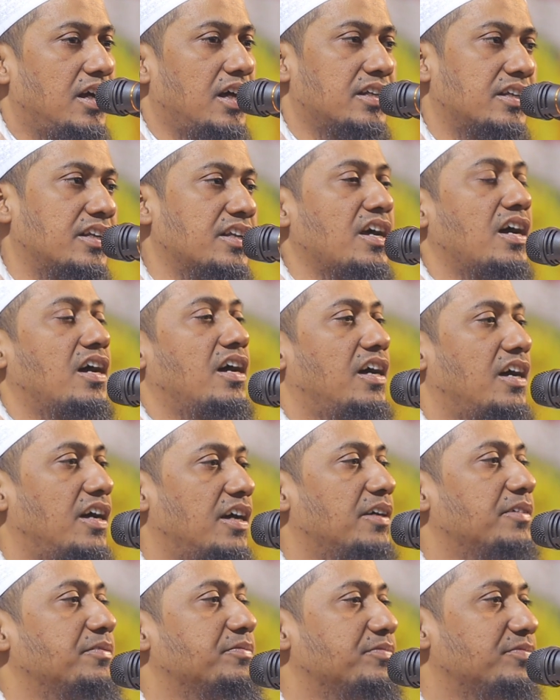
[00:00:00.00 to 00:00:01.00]
আল্লাহ
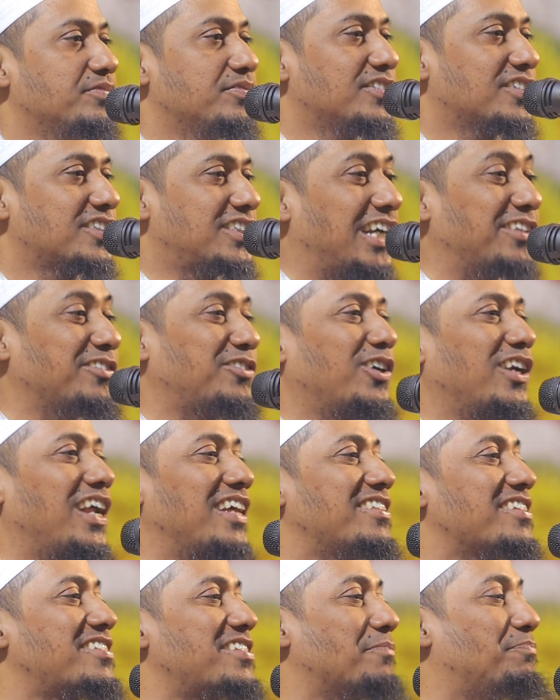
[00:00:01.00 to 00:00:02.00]

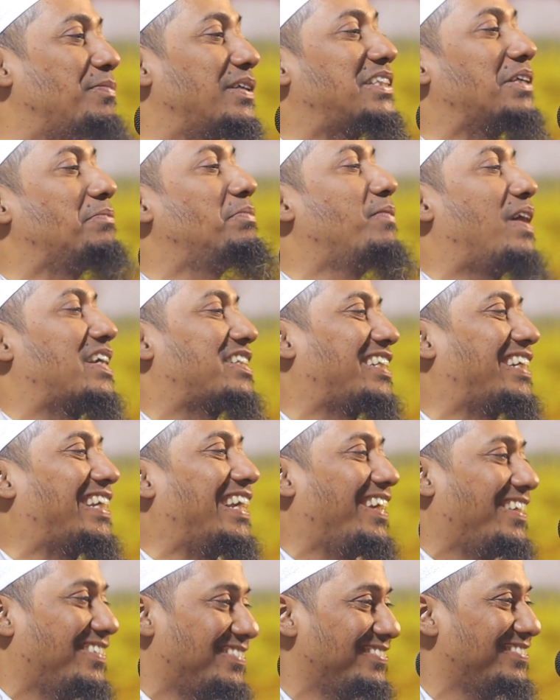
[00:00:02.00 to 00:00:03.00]
সান্ত্বনা দিছে
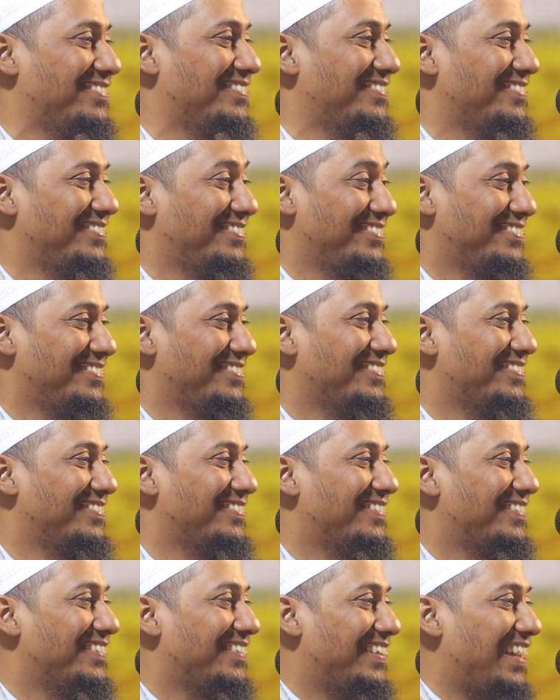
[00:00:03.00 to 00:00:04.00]
পৃথিবীবাসীকে
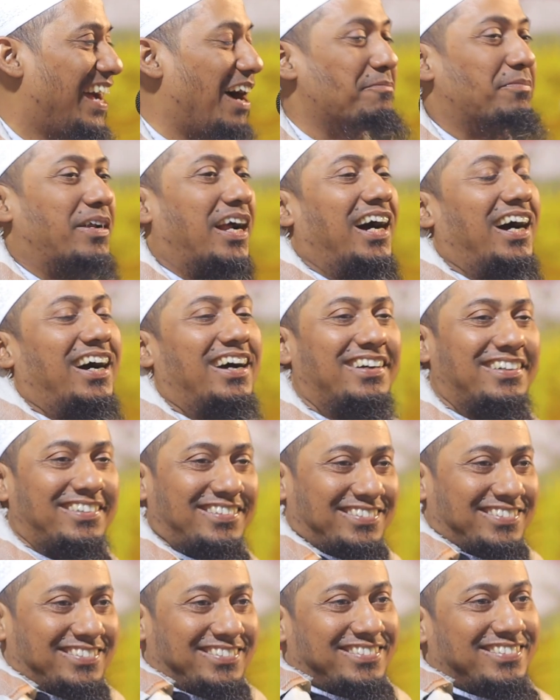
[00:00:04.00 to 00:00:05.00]
আমরা
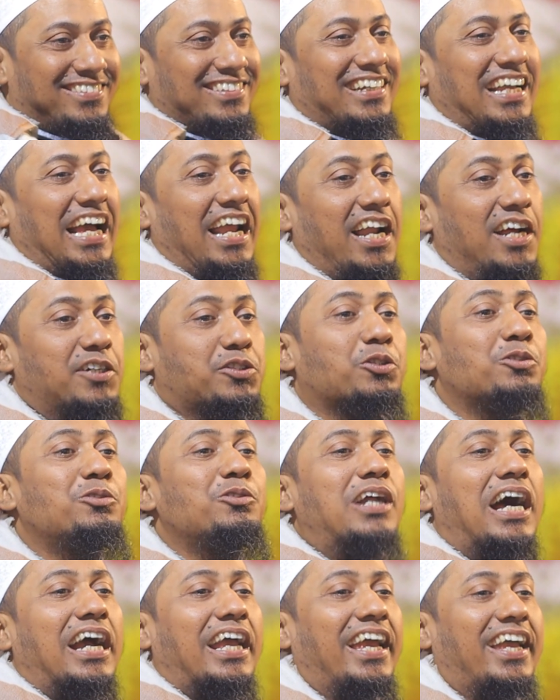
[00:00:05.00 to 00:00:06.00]
খেলা
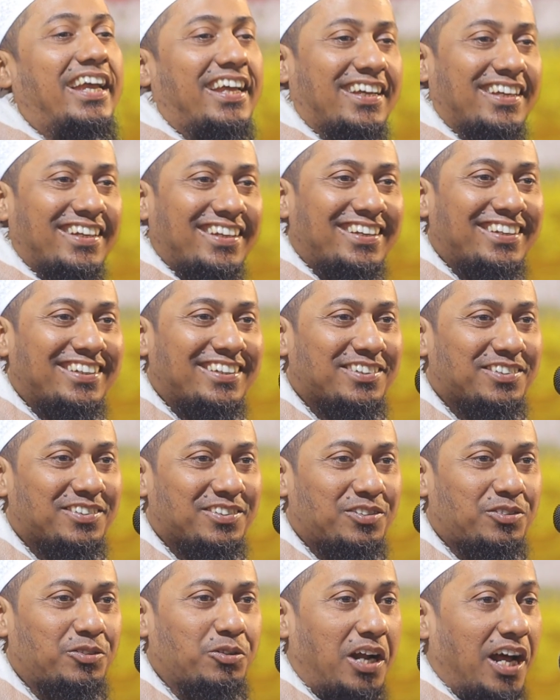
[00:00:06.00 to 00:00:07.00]
শুরুর আগে
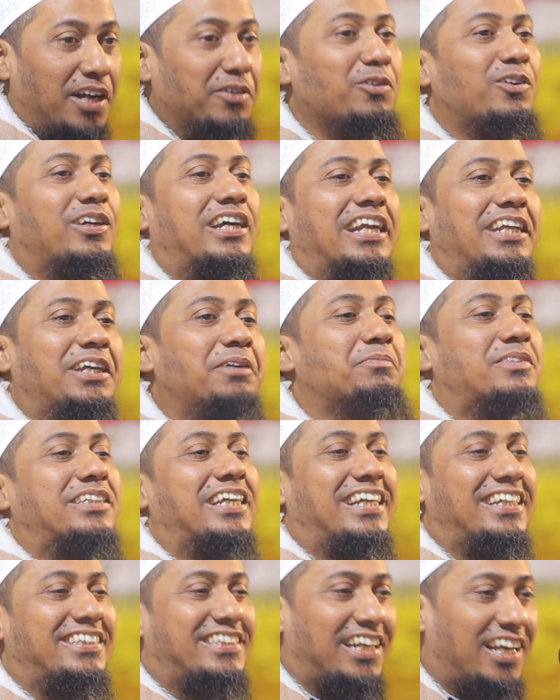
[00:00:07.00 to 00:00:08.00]
কোরআনুল করিম
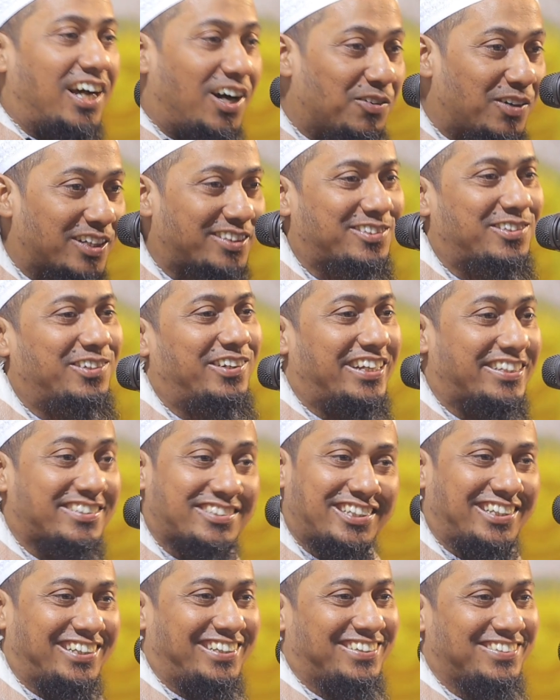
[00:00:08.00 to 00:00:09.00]
থেকে তেলাওয়াত
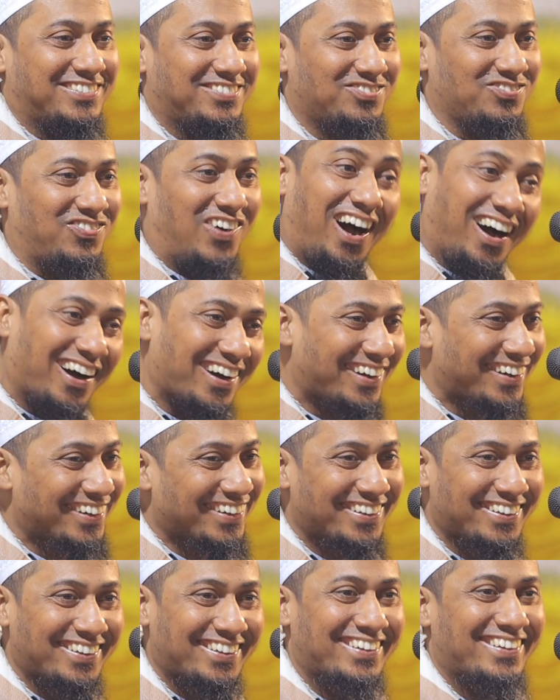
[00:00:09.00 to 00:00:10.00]
করেছি বাহ
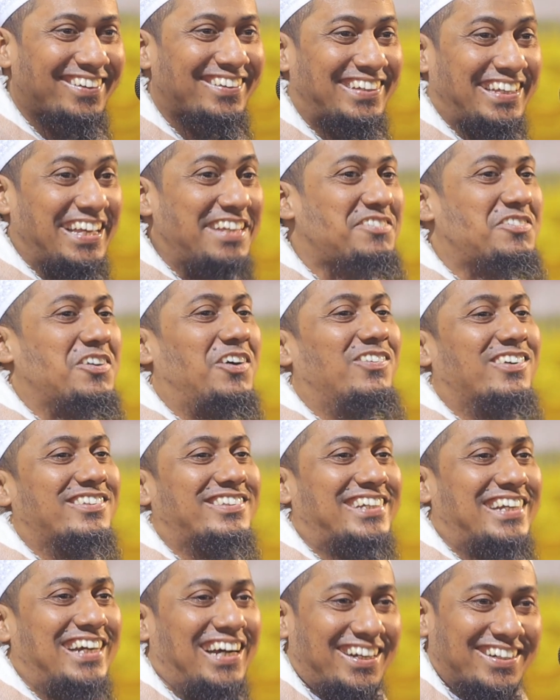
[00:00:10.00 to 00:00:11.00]
কি
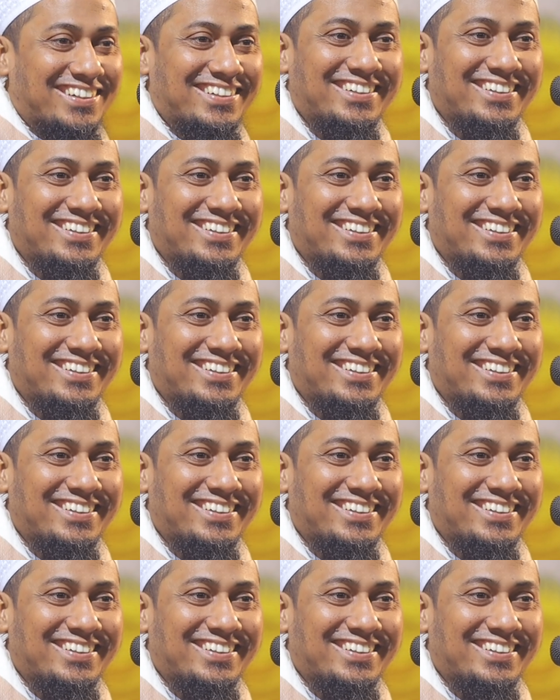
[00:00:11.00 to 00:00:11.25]
চমৎকার